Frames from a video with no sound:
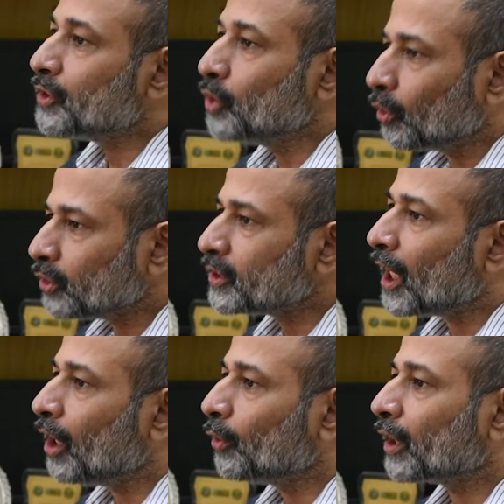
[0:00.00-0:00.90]
कि जो कुछ
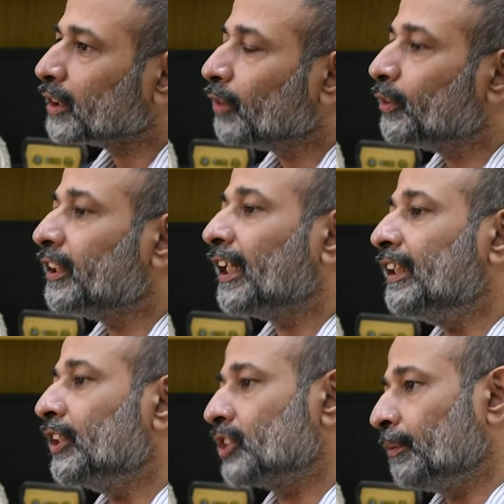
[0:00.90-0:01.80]
यहाँ हो रहा था वो
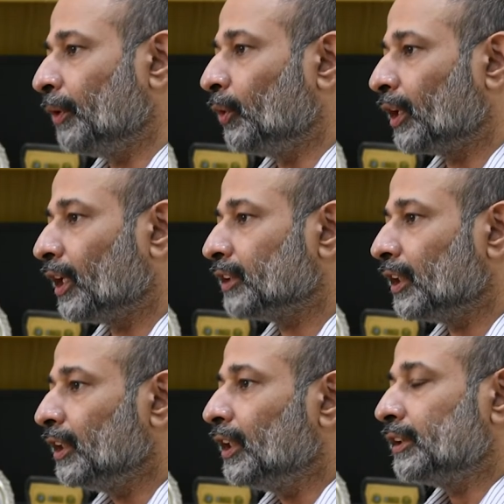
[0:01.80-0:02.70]
रिटेलिएशन में हो रहा
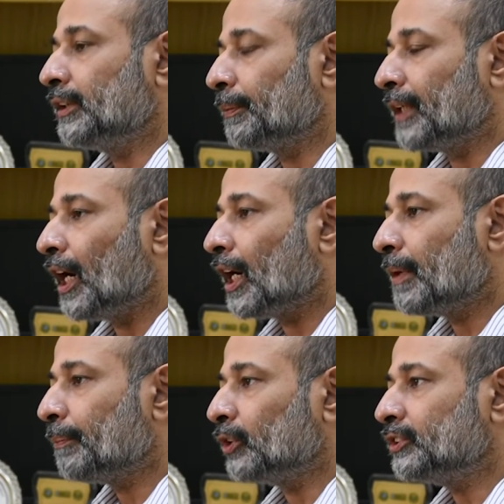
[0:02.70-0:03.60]
था जब यहाँ
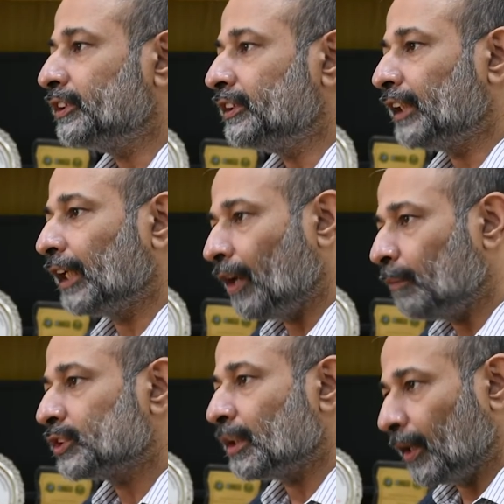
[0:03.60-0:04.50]
खबर पहुँचती थी कि वहाँ
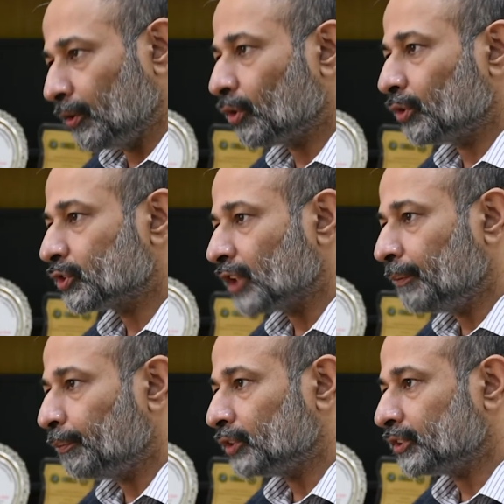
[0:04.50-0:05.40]
मुसलमानों को
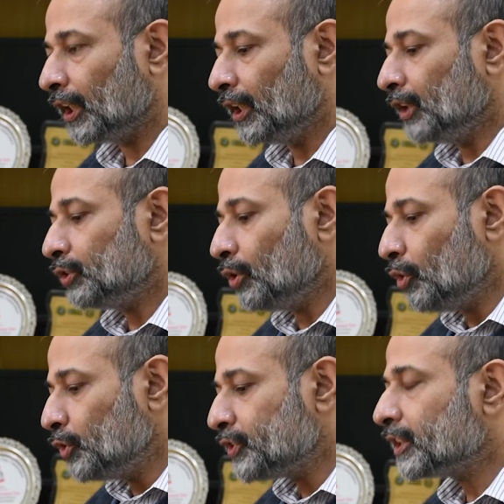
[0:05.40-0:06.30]
नुकसान पहुँचा तो
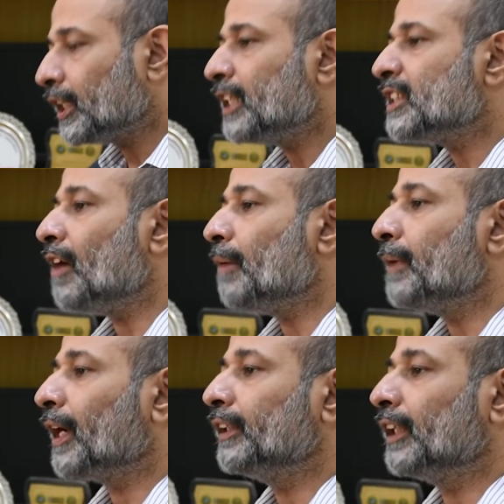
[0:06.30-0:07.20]
उसके जवाब
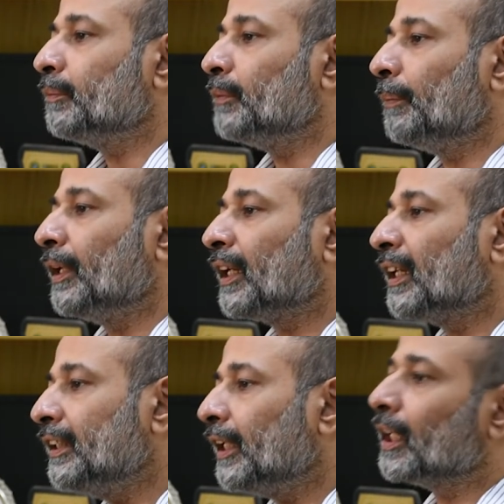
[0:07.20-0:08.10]
में कायद अजम ने बड़ा
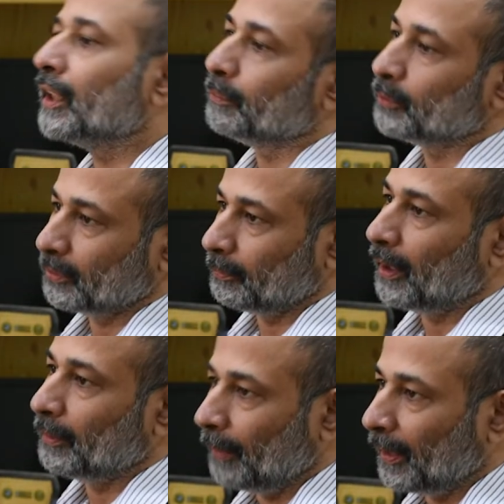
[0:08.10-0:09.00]
क्लियर कट मुसलमान